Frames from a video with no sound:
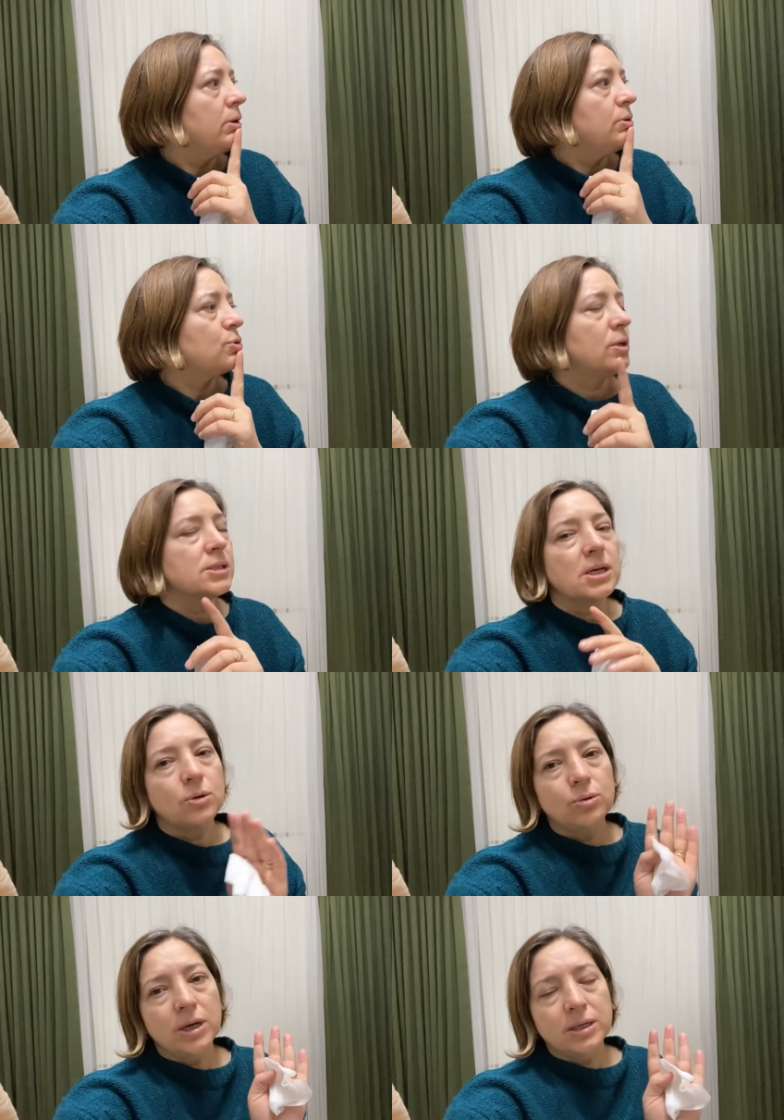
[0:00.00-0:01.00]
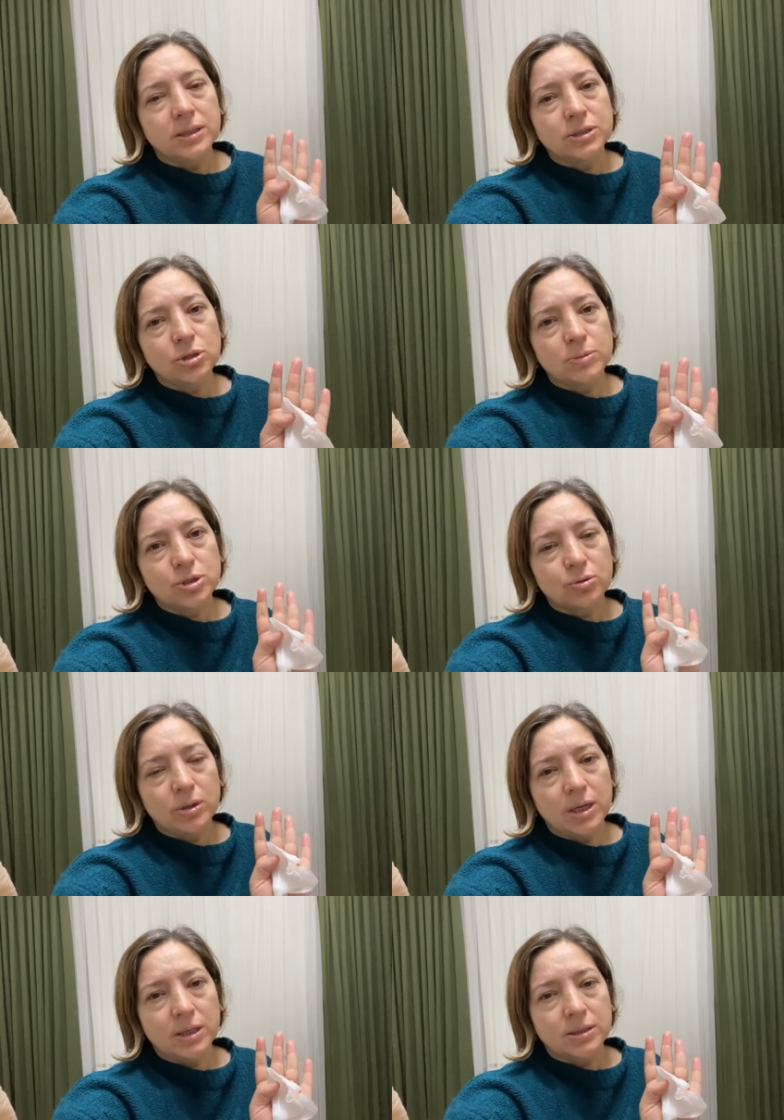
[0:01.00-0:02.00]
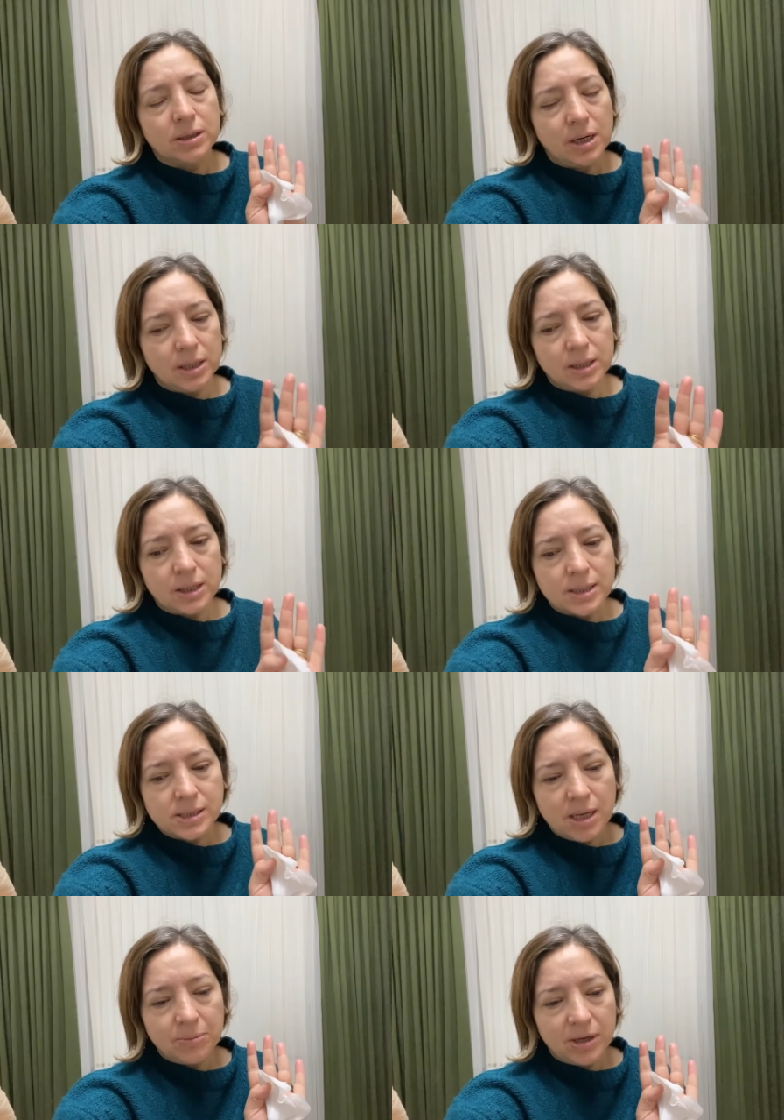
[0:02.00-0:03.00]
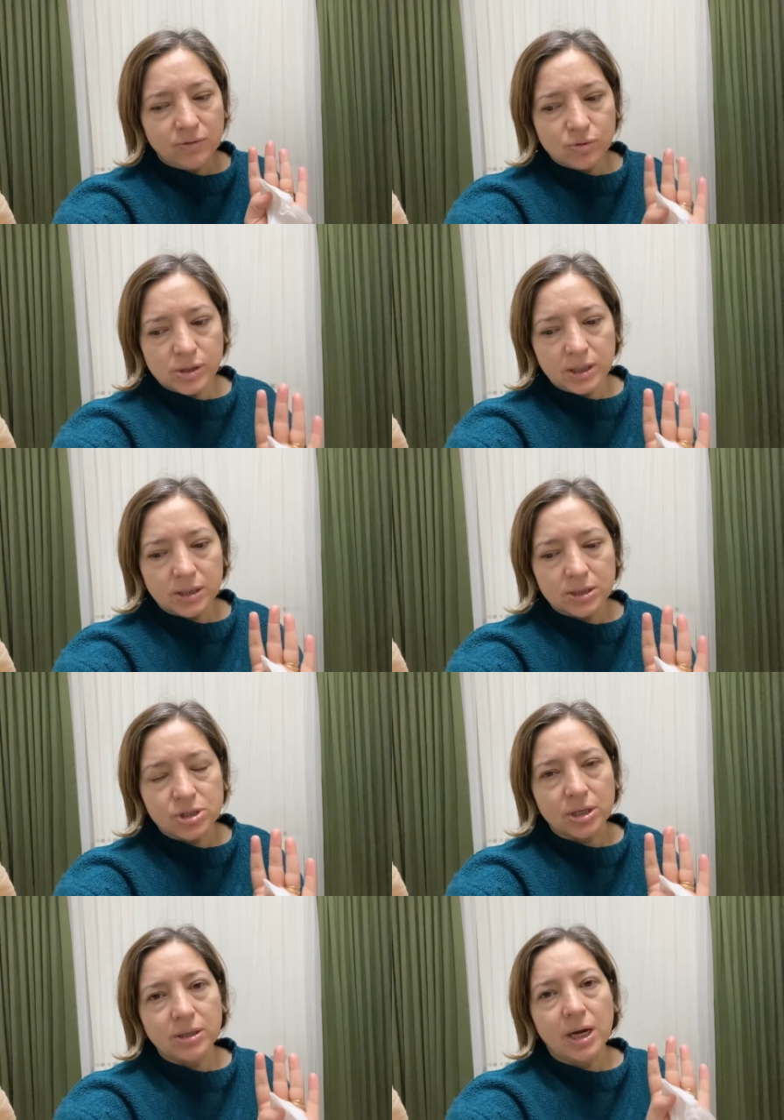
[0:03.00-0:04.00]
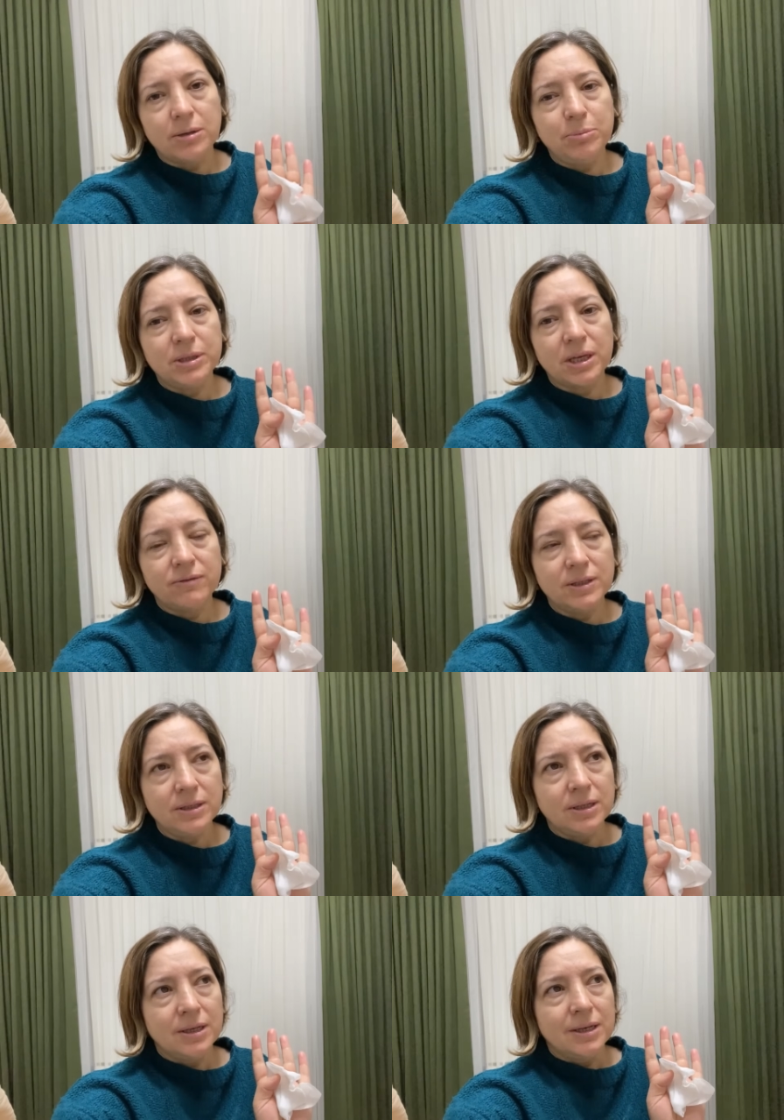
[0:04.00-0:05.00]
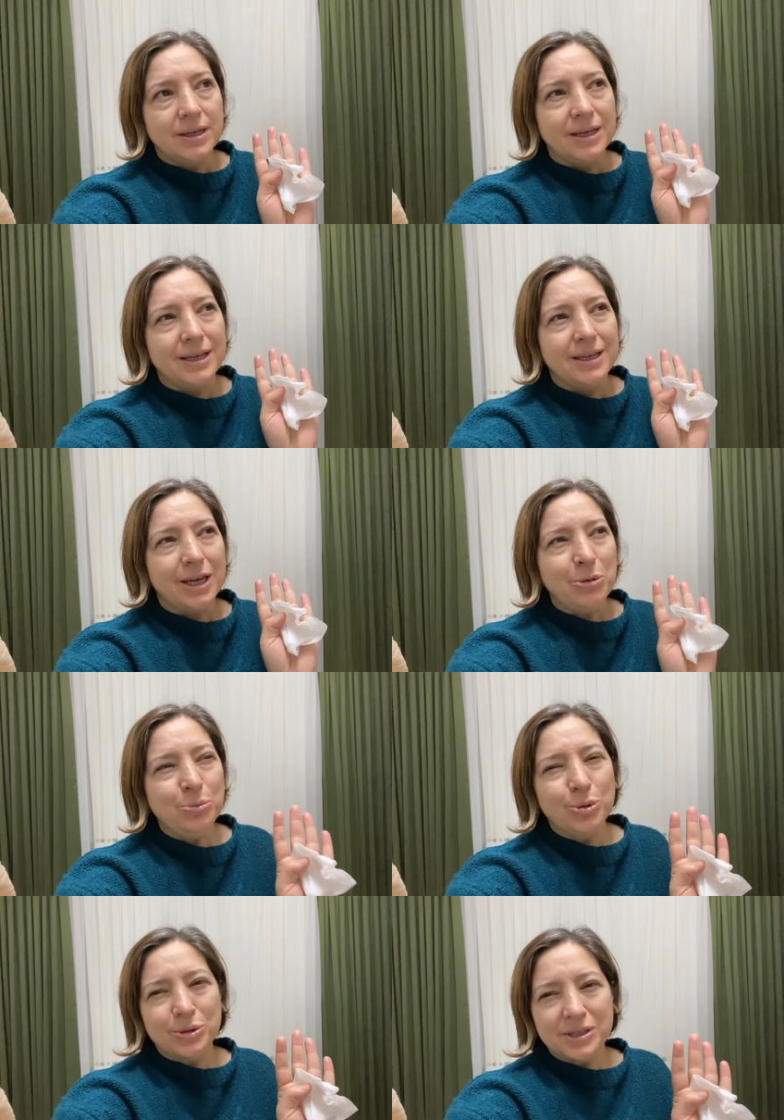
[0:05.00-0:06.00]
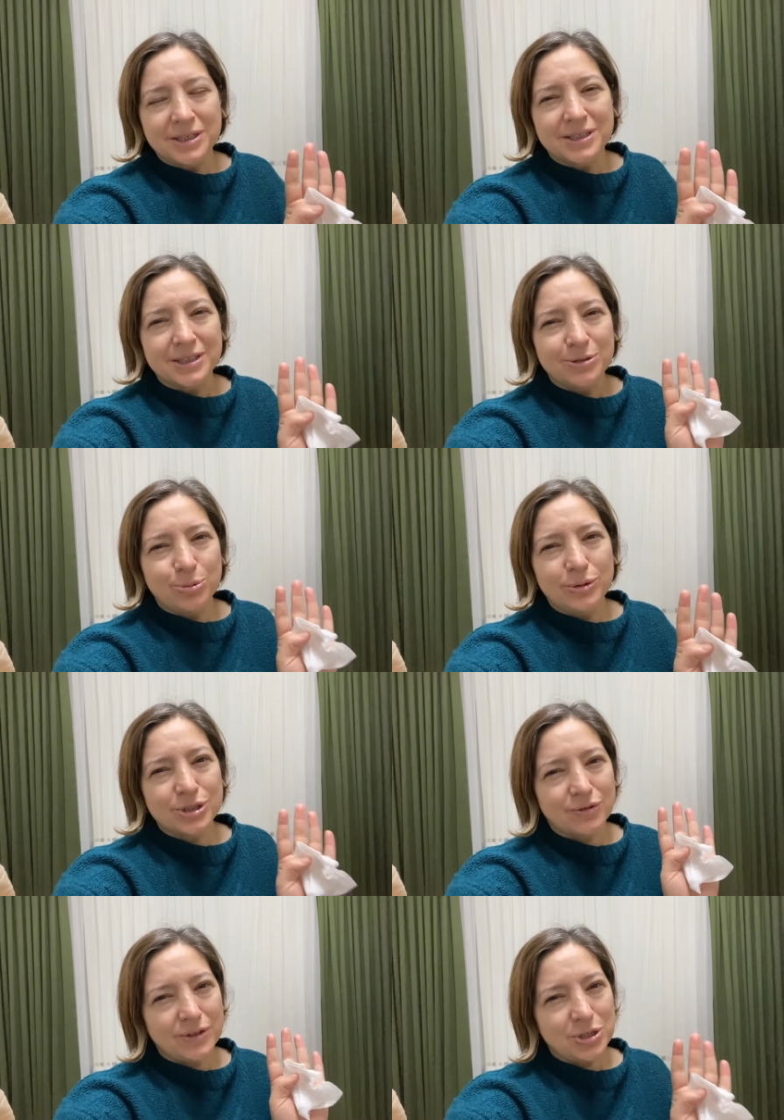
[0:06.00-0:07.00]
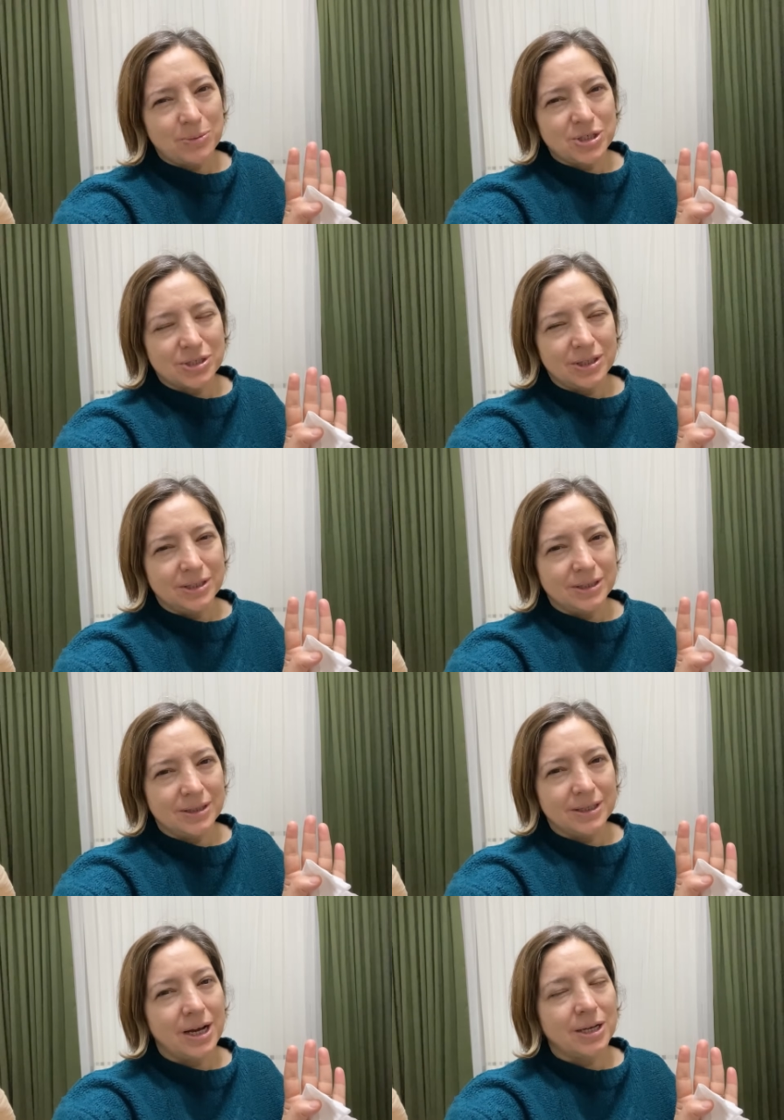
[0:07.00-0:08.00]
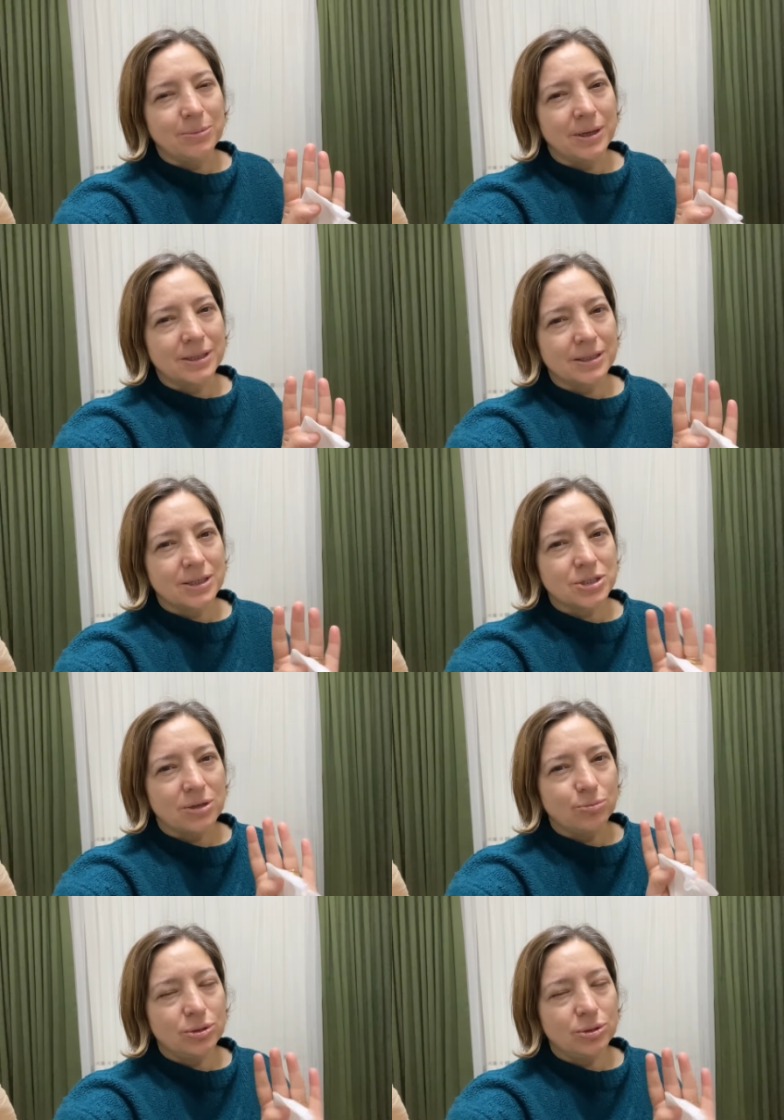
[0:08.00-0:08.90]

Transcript: Şu kazak olaylarını, çamaşır olaylarını da halledersem ev düzene girecek. Yani bir evin e, en büyük dağınıklığı bulaşık ve çamaşır dağınıklığı galiba arkadaşlar.